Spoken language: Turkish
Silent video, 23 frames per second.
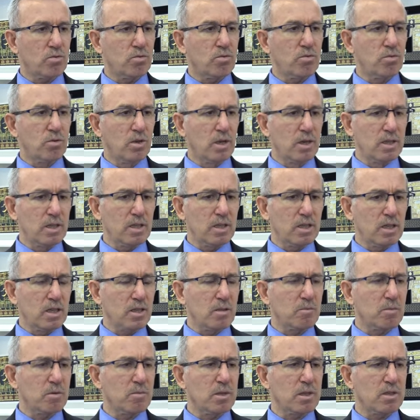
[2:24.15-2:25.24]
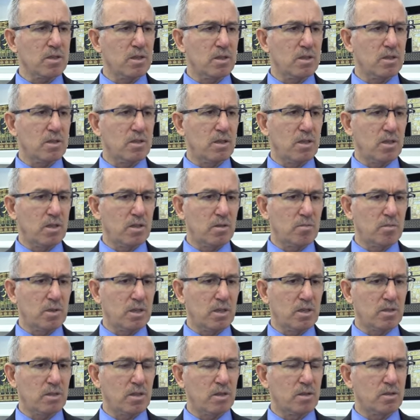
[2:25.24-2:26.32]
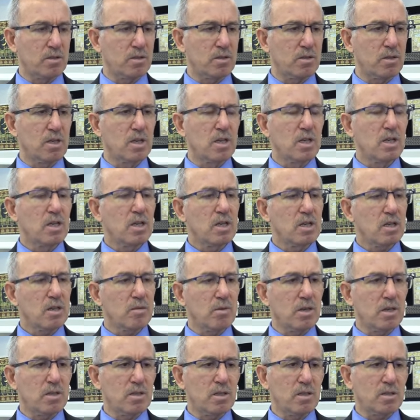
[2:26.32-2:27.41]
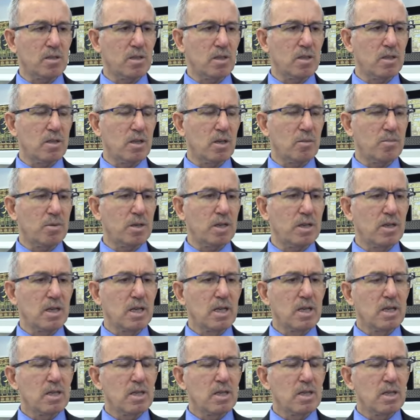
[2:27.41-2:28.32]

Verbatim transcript: Kur'an-ı Kerim'in mesajını anlamaya çalışır, ibadetlerini yapar.